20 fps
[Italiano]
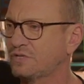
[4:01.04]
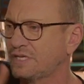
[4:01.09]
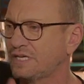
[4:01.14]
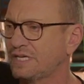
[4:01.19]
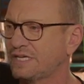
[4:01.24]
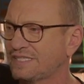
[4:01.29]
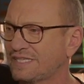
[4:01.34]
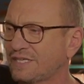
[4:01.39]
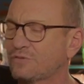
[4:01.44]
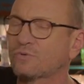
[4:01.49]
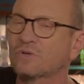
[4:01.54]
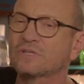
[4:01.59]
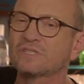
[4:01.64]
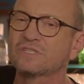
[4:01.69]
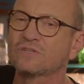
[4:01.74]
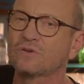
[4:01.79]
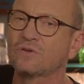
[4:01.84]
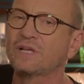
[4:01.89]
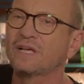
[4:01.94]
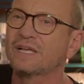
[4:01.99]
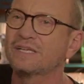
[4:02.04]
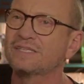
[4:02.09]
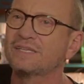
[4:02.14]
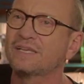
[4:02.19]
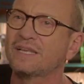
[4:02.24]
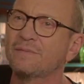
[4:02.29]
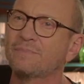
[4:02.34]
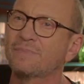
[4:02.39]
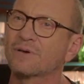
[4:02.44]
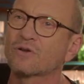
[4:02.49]
di situazioni che si
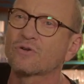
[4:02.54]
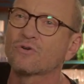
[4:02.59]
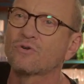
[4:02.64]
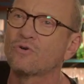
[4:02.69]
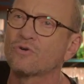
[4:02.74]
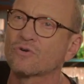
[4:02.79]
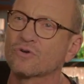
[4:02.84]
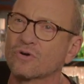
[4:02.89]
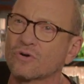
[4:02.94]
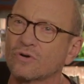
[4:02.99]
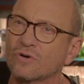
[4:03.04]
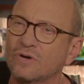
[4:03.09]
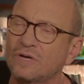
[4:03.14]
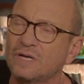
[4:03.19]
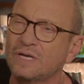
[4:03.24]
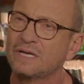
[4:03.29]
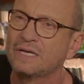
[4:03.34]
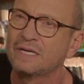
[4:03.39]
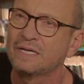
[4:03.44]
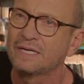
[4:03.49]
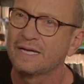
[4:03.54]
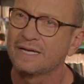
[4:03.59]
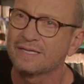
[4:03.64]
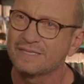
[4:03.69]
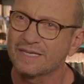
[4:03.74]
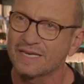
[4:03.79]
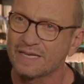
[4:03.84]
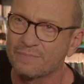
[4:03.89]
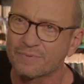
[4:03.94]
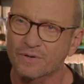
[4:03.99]
ripercorrono e
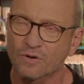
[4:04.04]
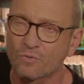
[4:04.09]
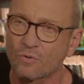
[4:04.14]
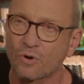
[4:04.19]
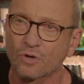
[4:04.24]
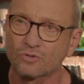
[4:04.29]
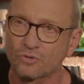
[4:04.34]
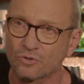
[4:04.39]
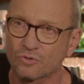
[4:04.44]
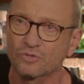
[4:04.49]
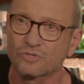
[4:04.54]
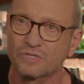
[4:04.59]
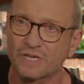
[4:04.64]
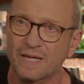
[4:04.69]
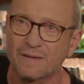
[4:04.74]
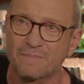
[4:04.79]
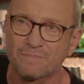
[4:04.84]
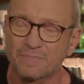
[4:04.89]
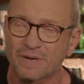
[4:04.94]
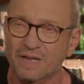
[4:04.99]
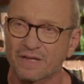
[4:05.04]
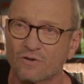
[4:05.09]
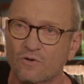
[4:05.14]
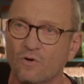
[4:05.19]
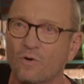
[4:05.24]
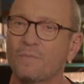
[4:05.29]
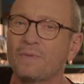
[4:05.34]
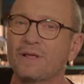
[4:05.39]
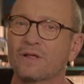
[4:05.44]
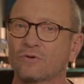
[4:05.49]
si ripercuotono sempre
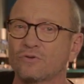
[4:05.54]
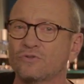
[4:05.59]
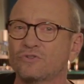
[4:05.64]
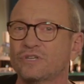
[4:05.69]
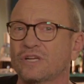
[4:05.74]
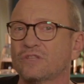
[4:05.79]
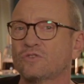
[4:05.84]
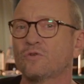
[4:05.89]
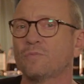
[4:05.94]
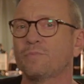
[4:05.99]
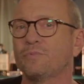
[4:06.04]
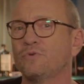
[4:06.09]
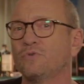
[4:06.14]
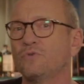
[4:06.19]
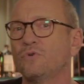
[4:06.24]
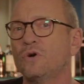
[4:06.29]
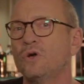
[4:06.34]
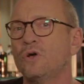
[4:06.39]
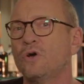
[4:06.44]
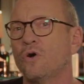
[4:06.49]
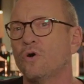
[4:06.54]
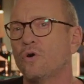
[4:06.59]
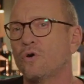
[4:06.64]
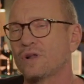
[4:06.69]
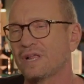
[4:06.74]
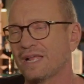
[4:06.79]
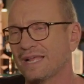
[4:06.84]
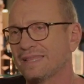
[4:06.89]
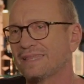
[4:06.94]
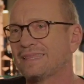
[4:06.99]
come concetto più
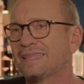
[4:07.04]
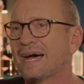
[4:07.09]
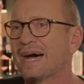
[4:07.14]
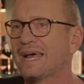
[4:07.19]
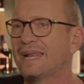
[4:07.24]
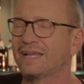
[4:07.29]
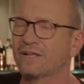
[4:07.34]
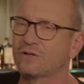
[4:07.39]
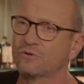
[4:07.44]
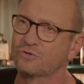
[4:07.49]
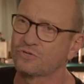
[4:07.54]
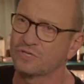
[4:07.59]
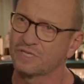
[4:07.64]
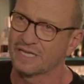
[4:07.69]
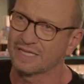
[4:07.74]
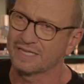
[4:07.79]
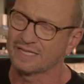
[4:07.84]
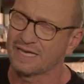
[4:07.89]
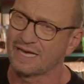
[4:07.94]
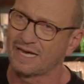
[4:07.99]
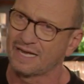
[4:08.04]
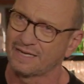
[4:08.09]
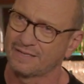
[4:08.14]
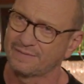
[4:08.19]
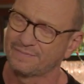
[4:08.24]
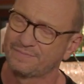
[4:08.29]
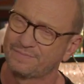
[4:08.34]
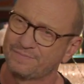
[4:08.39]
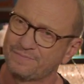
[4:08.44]
orientale che occidentale.